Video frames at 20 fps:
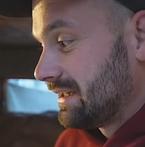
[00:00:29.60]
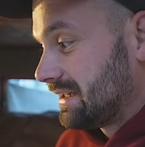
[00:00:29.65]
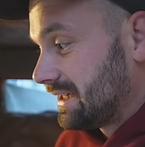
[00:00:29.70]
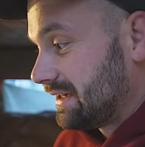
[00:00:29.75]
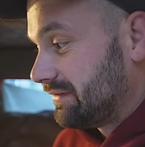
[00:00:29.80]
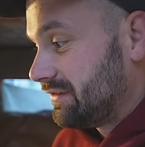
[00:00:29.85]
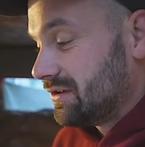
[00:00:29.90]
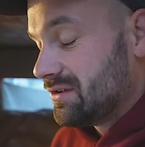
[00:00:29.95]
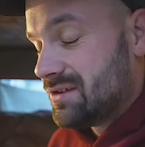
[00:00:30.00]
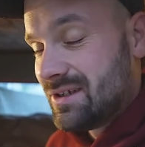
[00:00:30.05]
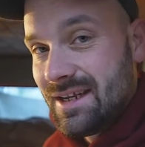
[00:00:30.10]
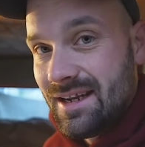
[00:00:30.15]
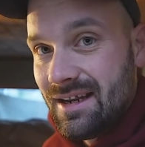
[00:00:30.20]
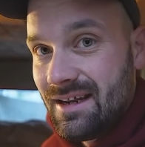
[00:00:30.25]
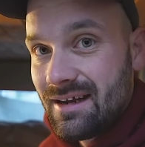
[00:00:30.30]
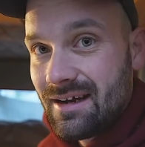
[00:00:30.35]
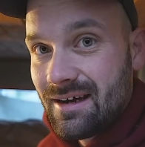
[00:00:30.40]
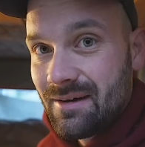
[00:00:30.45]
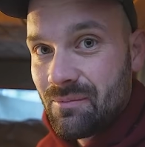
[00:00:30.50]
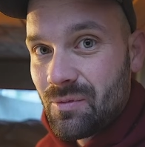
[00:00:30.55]
Kaffee und Tee
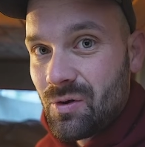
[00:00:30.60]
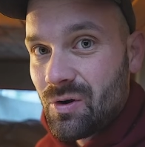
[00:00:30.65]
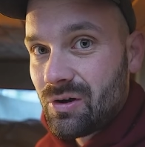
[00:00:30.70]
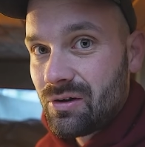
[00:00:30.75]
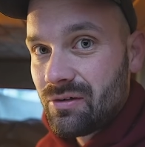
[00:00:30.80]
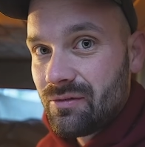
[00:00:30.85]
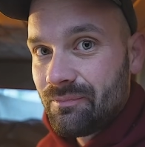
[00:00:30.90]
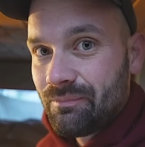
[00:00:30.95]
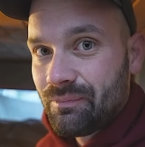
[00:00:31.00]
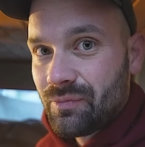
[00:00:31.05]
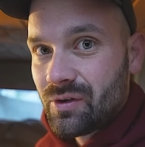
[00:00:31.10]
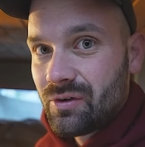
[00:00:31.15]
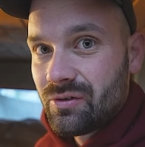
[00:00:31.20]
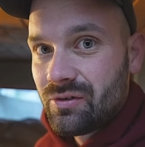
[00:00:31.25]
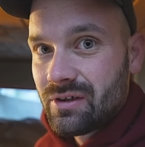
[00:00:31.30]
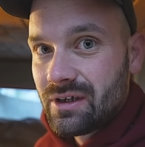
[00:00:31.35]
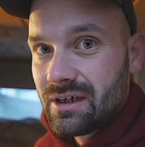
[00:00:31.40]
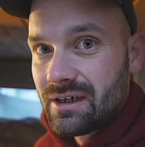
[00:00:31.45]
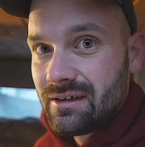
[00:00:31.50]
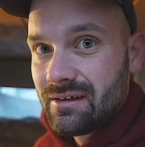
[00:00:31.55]
hier am Morgen
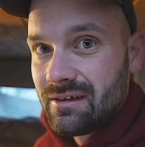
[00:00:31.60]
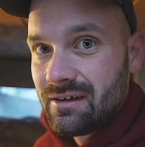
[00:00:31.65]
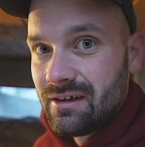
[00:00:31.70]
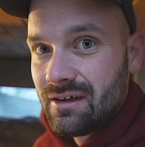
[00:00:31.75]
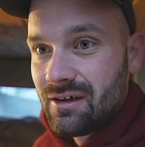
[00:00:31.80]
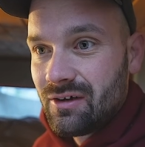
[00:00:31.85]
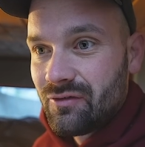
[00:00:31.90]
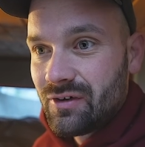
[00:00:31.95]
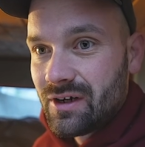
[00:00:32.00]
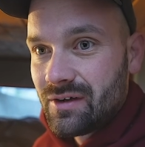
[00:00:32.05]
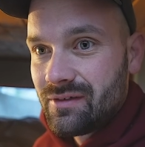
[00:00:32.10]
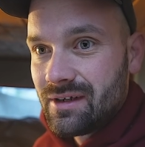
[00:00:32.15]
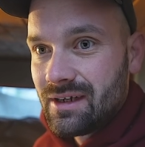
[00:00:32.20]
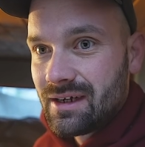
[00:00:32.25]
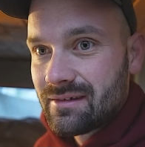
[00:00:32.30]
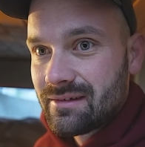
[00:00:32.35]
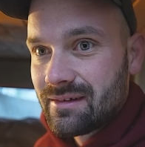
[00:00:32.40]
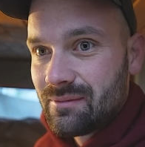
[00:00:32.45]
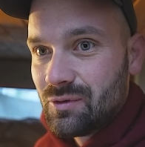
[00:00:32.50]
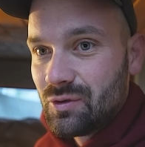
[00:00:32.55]
und dann fahren wir
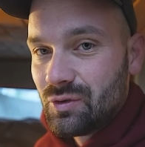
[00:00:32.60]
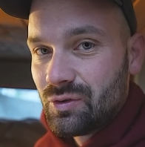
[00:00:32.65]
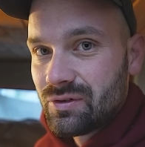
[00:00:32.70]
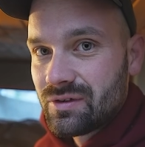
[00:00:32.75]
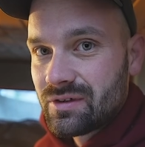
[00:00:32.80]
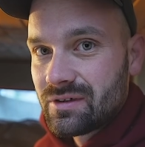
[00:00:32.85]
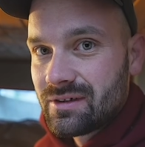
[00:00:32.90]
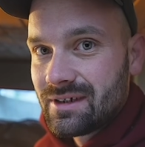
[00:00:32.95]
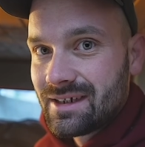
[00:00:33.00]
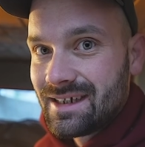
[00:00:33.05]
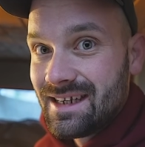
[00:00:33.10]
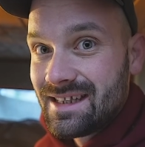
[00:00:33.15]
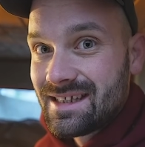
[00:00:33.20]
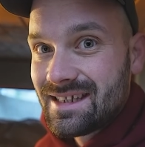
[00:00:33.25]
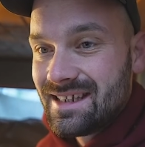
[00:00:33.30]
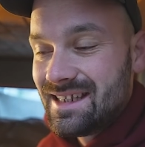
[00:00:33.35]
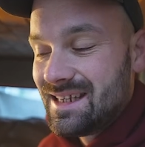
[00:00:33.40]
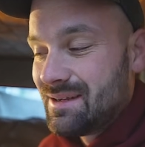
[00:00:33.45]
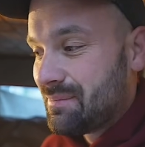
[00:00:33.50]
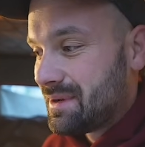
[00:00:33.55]
langsam los und dann geht's
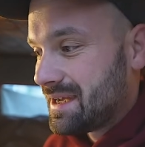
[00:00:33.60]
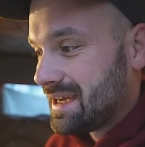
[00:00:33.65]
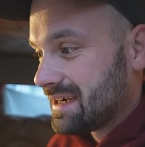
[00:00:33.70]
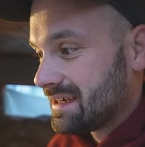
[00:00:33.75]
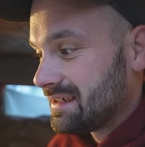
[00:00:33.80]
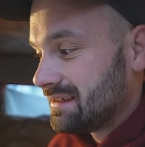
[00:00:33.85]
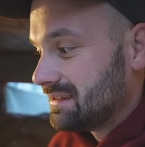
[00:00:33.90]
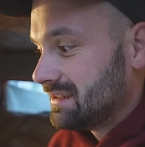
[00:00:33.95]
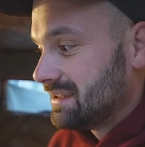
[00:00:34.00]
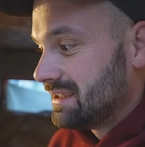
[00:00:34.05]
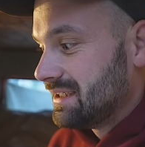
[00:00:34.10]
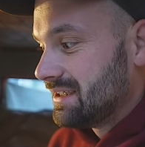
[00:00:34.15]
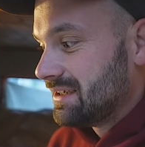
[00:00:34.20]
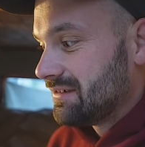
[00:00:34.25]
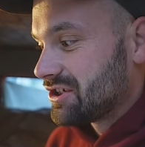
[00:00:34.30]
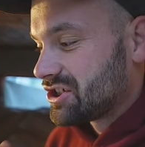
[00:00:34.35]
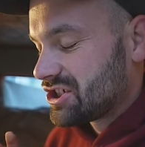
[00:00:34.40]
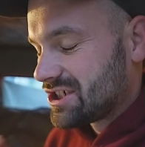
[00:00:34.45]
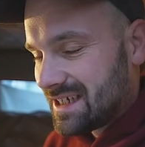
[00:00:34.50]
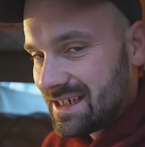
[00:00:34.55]
in die Berge.
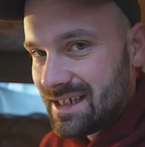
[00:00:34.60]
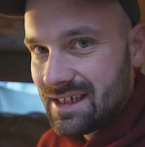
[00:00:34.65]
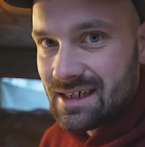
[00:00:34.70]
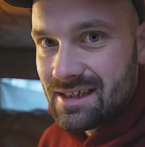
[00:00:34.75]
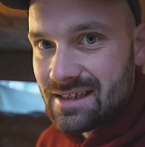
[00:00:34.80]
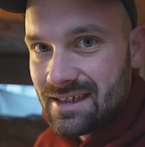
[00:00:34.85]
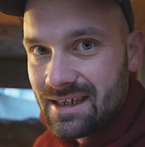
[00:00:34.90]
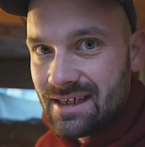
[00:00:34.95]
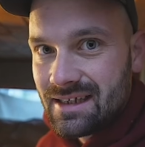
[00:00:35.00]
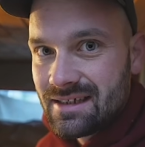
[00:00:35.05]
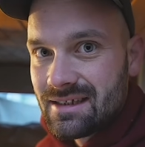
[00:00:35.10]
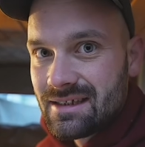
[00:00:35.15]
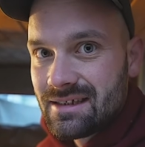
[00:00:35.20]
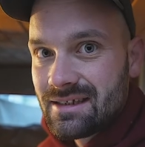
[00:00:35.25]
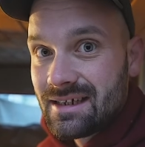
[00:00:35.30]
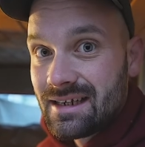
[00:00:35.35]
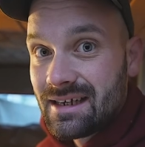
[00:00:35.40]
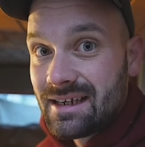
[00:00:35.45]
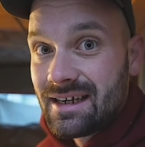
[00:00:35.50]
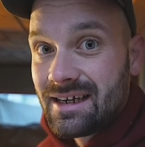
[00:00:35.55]
Wahrscheinlich als erstes
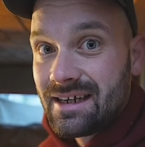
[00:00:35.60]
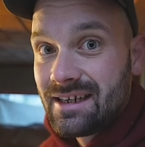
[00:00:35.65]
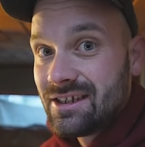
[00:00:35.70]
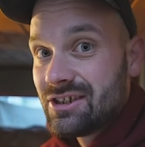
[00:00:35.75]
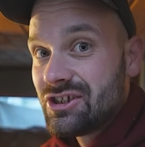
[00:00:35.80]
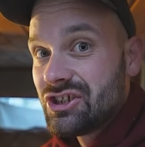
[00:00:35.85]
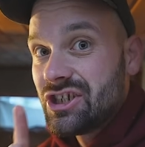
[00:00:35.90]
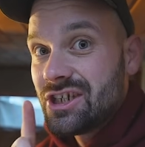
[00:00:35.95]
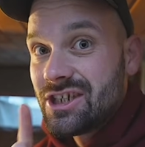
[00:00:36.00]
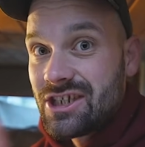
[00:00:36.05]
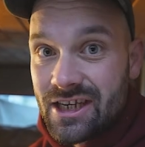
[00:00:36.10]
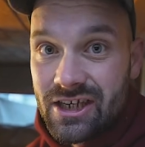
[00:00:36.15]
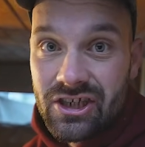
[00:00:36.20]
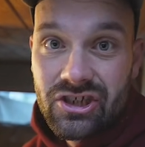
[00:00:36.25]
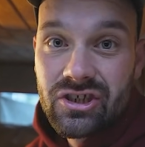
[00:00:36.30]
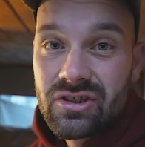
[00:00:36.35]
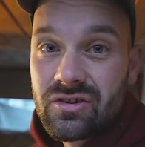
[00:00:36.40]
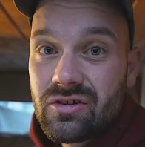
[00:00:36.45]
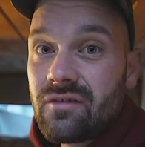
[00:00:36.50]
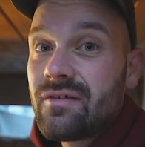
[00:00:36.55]
in ein
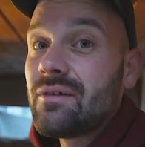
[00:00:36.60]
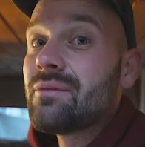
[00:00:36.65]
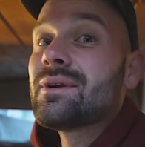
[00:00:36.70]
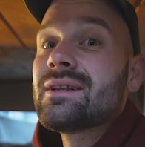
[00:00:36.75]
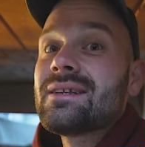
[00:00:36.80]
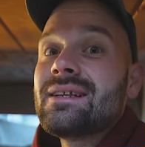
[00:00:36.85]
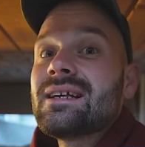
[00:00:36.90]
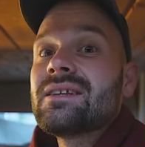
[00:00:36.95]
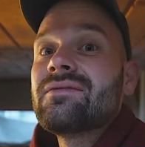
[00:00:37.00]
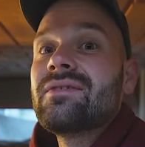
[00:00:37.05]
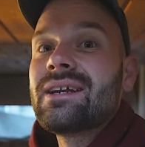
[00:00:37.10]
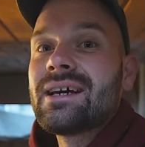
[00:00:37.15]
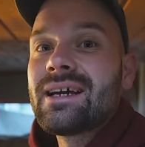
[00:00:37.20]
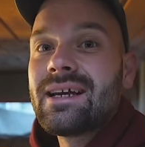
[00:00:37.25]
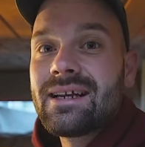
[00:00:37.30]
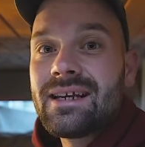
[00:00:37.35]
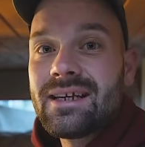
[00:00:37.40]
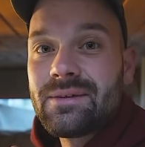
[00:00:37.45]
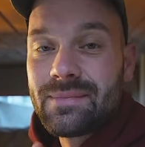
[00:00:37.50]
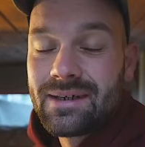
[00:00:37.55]
tschetschenisches Dorf, aber das lassen wir
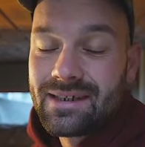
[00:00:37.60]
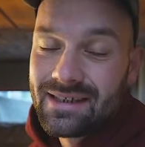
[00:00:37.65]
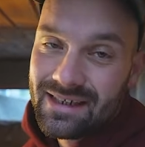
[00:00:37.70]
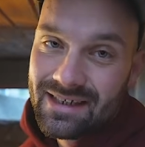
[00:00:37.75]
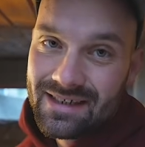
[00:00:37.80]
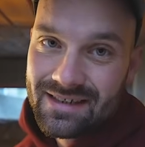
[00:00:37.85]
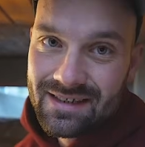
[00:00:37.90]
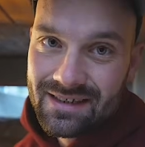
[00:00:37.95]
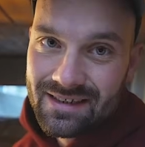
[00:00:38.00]
nachher gleich mal Andreas